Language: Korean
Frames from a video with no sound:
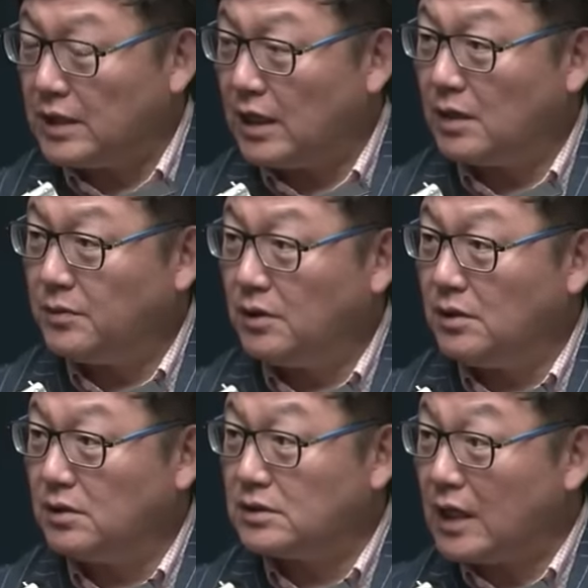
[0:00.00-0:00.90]

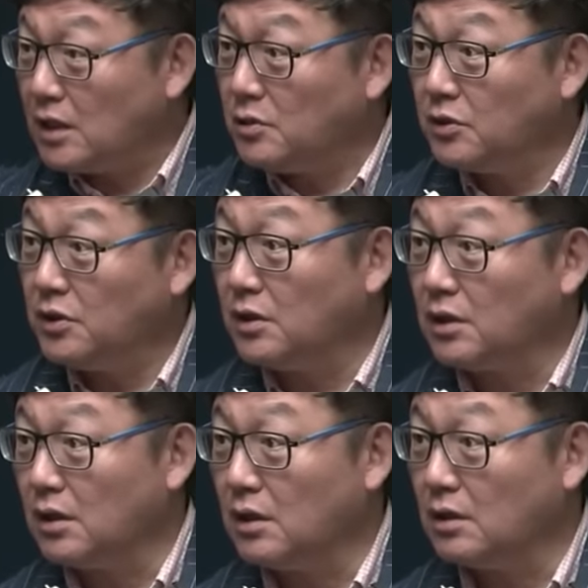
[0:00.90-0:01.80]
사람이 사라져
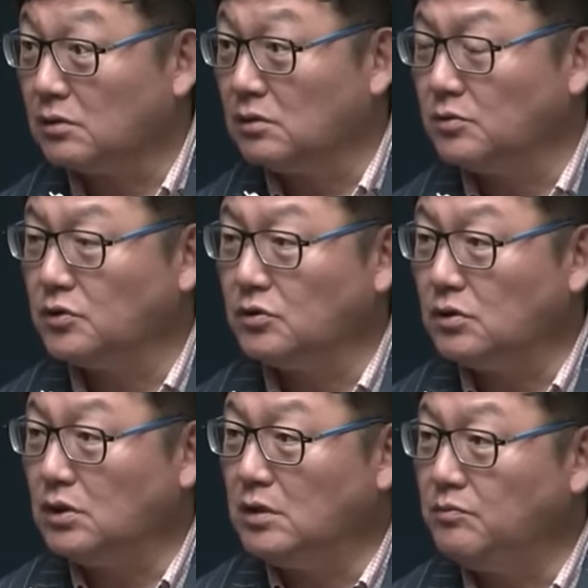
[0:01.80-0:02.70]
버리니까 그러면
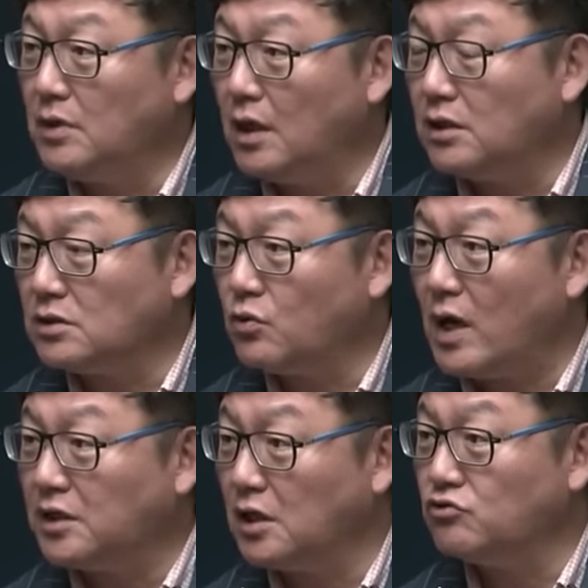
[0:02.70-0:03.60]
임대에 대해서
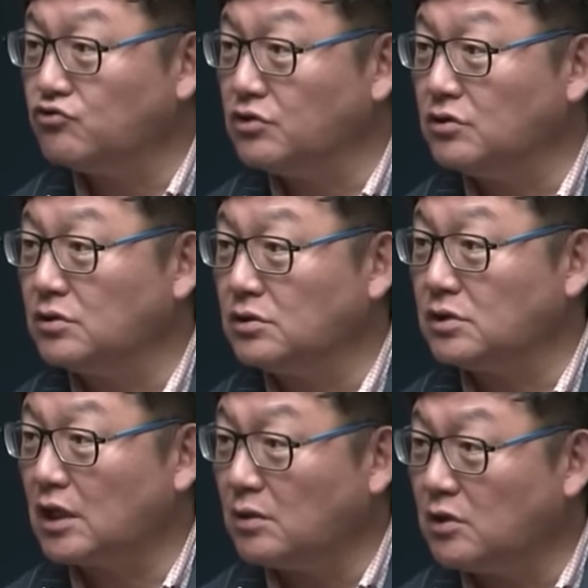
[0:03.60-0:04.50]
확인해 줄 수 있는
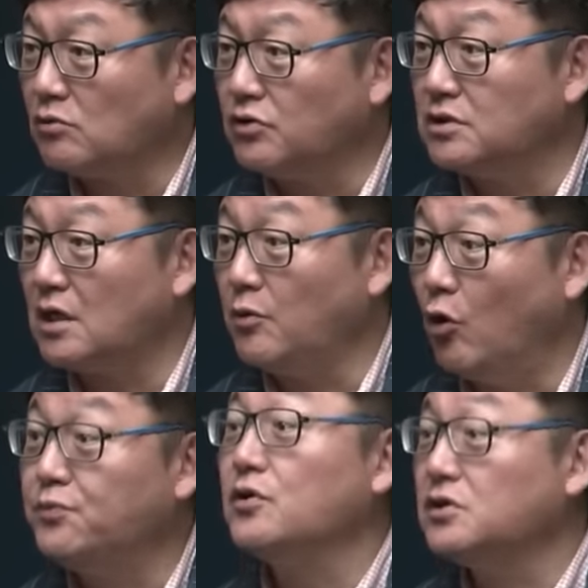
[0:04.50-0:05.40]
책임을 갖고 있는 사람이
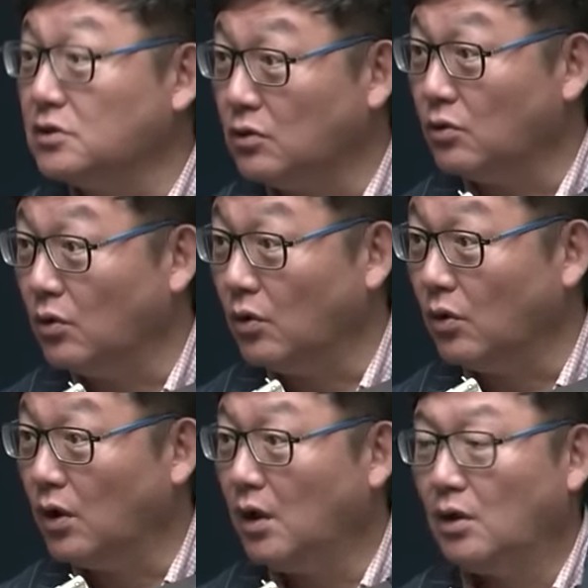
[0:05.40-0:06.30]
없어지는
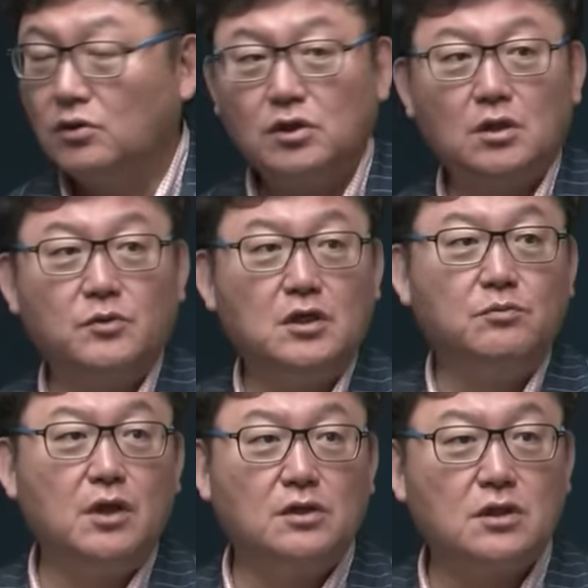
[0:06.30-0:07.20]
거고. 그렇게 되면
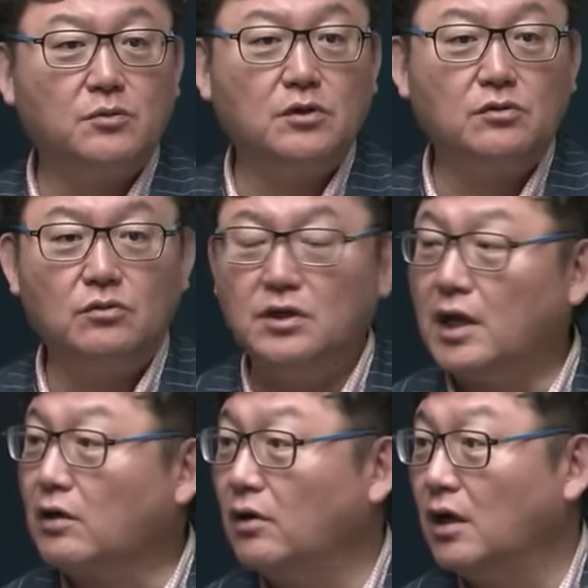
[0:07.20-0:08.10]
임대한 사람이 이거 원래
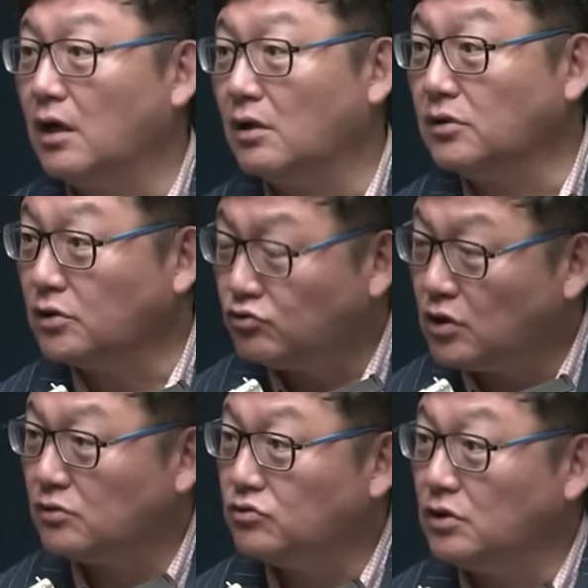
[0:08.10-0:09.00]
내 거야 이렇게
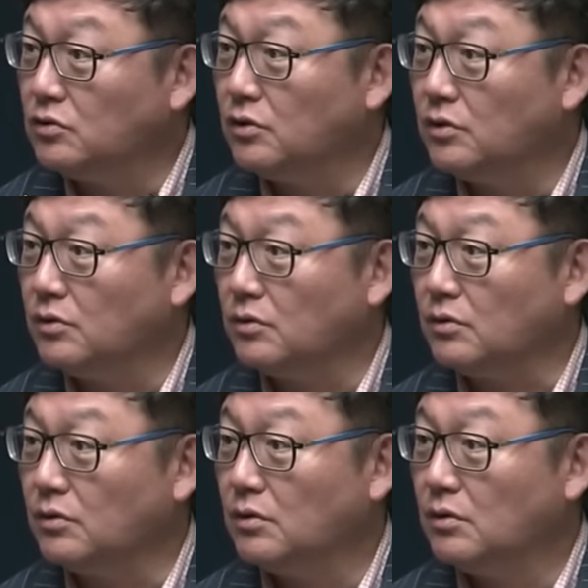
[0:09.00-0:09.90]
주장할 수도 있는 거예요.